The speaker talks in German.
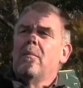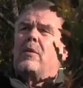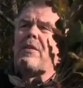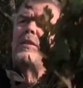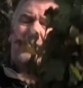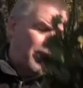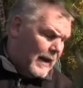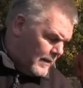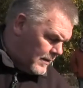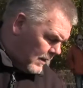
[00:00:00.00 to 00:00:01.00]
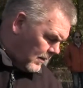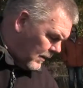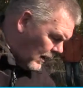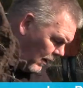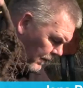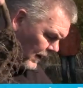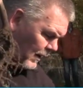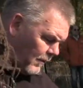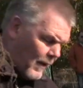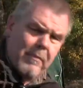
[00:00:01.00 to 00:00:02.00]
muss die Pflanze auf
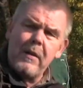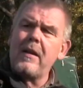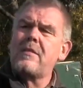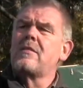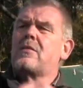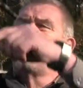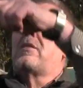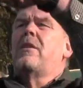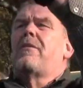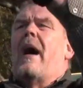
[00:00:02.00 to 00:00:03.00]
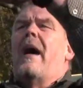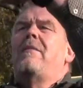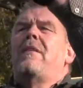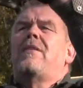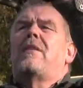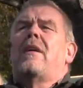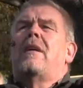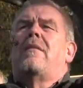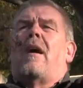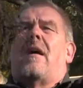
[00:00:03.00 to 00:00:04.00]
jeden Fall mindestens so tief rein, wie sie
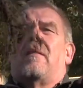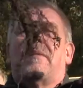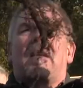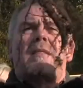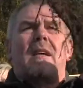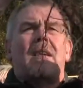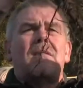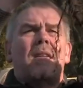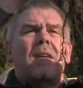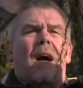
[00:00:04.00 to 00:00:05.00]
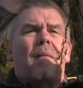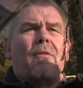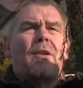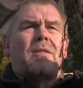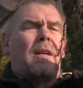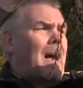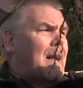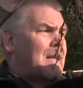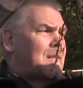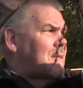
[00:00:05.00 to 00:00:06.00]
drinne war. Das sehen Sie hier am
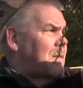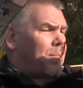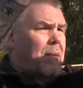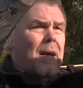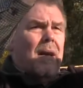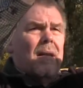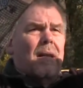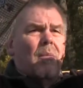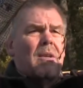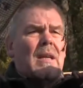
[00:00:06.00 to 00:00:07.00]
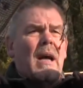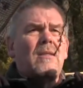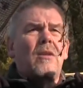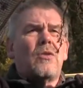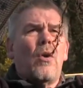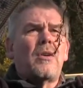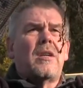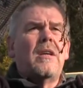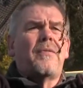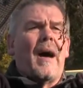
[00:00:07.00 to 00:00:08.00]
Wurzelhals. Die muss also so
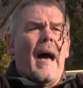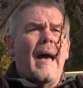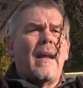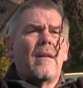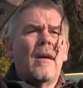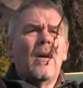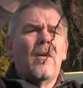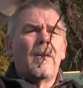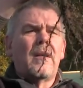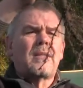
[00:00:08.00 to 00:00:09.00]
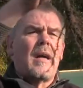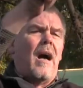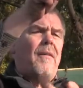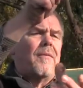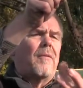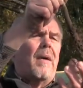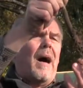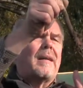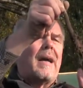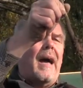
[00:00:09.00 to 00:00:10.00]
tief rein. Und es darf,
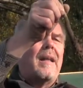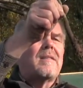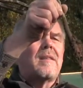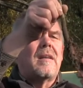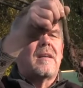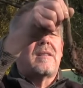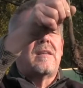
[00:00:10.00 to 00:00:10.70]
macht keinen Sinn, dass